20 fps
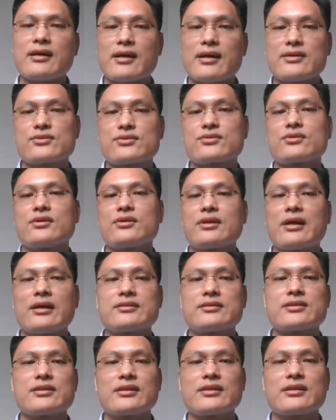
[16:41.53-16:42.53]
而现代
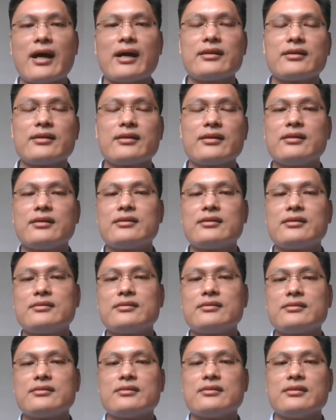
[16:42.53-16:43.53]
国家成长的基本逻